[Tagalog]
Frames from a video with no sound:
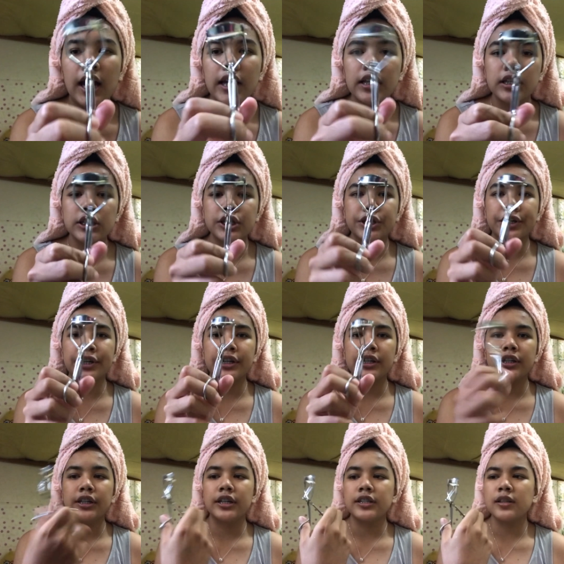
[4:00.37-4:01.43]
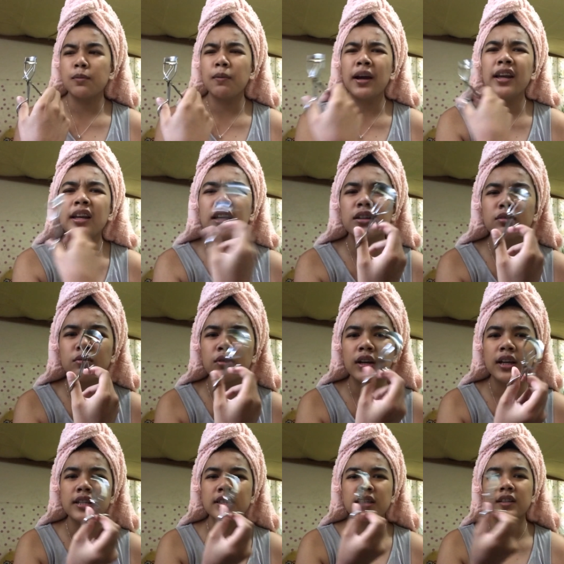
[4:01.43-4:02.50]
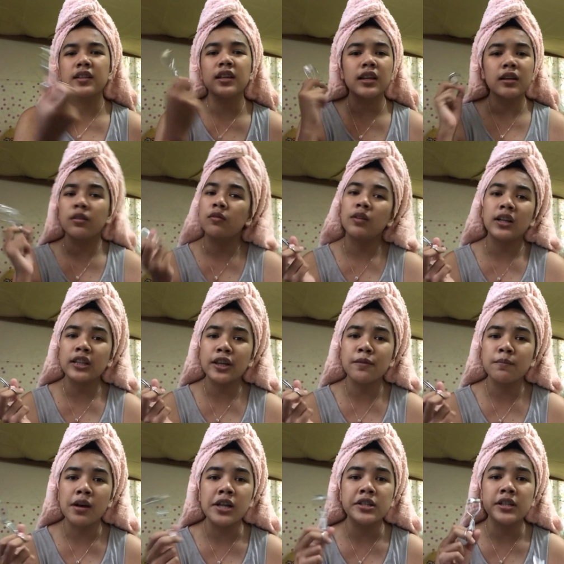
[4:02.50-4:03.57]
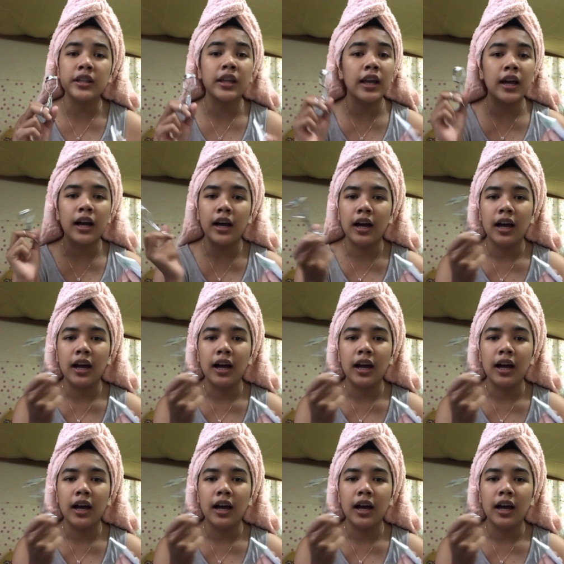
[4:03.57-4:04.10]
eyelash curler. Sabay lang to guys kasi wala tayong budget kaya